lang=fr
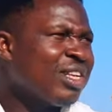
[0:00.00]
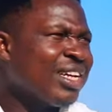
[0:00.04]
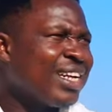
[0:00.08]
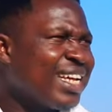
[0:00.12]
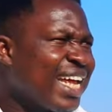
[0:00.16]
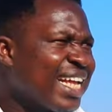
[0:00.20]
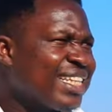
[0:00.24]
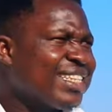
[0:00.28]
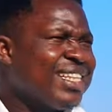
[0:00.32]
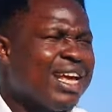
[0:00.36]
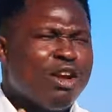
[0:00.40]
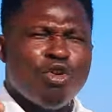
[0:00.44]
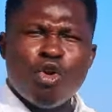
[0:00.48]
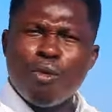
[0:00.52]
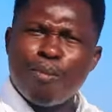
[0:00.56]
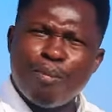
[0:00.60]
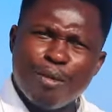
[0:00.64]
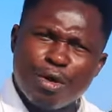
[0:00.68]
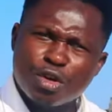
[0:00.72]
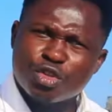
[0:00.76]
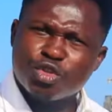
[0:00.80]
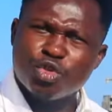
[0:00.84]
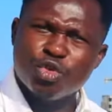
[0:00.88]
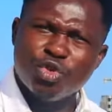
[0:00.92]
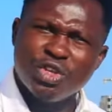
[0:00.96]
de rater
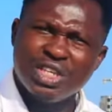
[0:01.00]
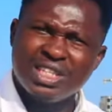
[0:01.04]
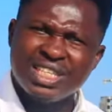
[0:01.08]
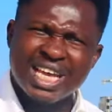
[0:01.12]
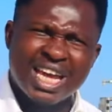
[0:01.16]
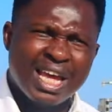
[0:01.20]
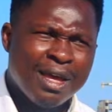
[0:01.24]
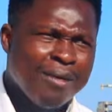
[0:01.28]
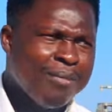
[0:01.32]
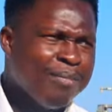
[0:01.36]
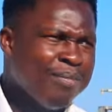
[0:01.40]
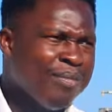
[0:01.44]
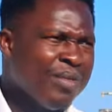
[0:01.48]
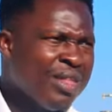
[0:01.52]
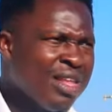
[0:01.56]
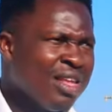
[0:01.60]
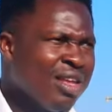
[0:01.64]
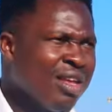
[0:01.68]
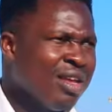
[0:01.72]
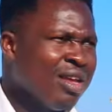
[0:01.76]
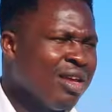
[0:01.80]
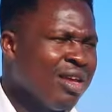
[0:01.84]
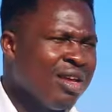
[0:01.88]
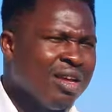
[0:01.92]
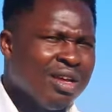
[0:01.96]
l'opportunité
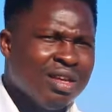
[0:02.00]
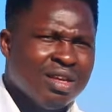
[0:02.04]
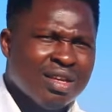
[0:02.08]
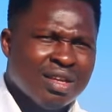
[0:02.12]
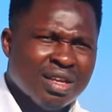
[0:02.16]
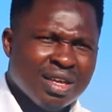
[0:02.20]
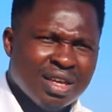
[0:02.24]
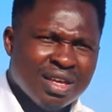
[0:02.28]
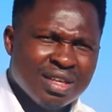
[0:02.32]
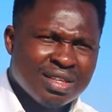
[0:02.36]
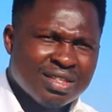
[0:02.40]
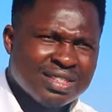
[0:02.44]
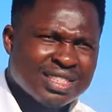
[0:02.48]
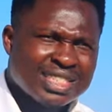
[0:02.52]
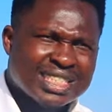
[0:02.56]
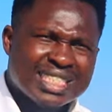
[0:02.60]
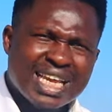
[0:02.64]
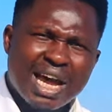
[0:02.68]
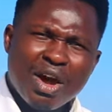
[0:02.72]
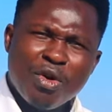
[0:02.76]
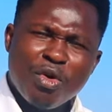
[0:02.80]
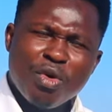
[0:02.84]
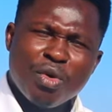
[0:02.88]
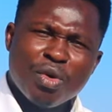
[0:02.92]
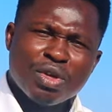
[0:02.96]
ça,